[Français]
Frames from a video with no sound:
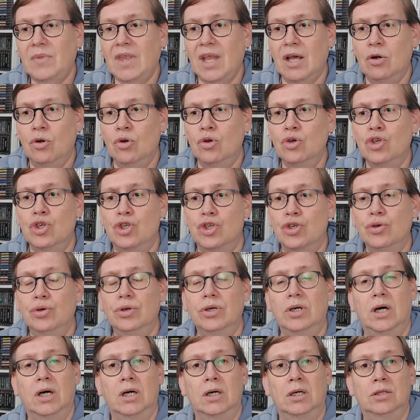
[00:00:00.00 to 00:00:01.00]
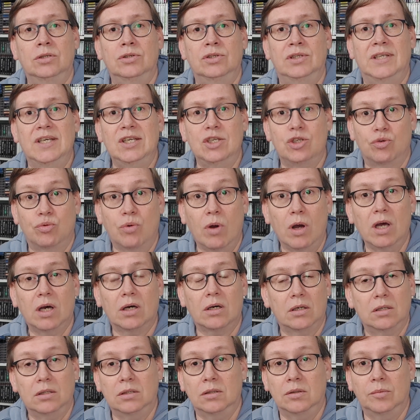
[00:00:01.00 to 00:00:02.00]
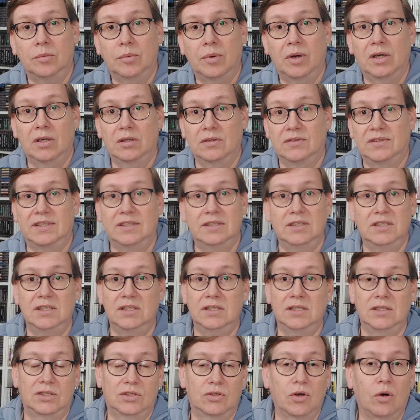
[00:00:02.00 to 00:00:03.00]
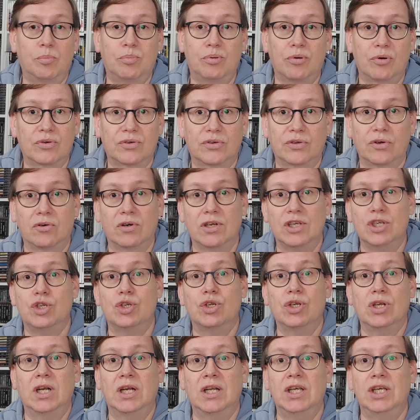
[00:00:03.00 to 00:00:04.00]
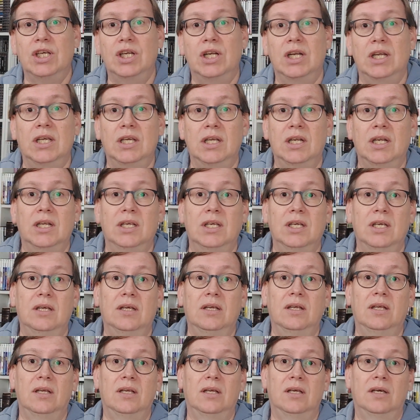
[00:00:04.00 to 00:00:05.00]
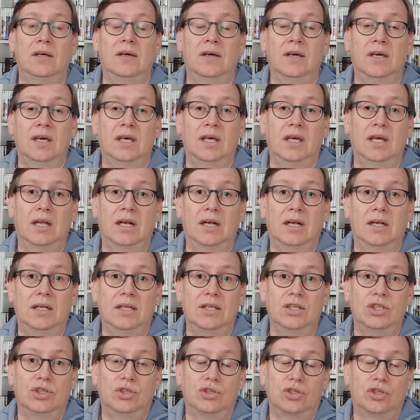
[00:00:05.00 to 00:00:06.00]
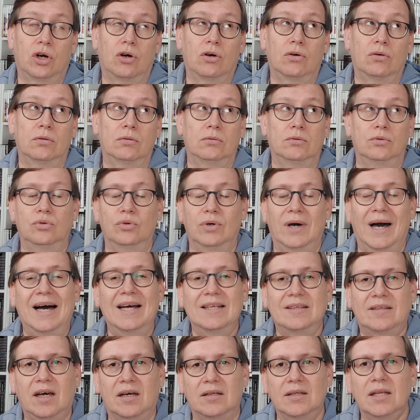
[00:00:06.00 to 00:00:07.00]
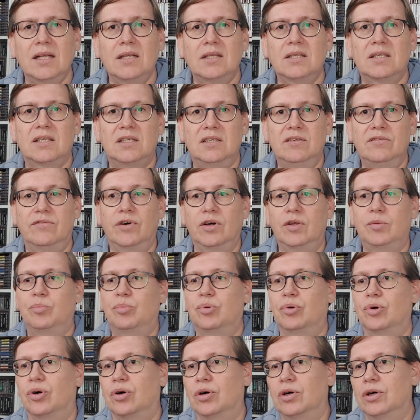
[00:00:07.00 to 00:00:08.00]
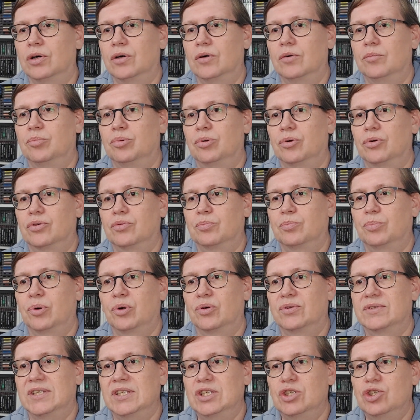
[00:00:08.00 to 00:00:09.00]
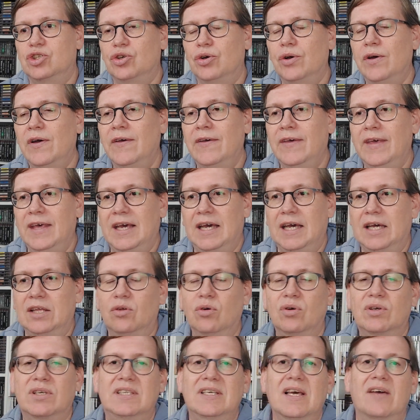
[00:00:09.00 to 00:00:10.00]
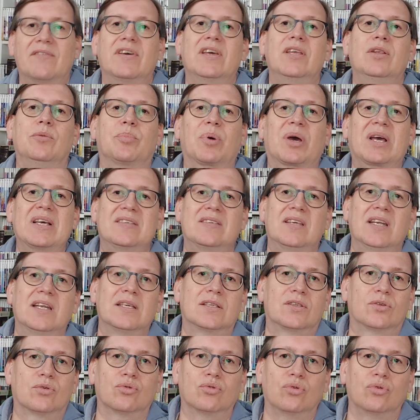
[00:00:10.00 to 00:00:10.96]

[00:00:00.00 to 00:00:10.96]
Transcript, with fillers: le jeu euh, des joueurs, euh, c'est 100% les, les, les, gens de Internet qui votent euh, pour, pour, ces jeux. Et donc, il y avait une présélection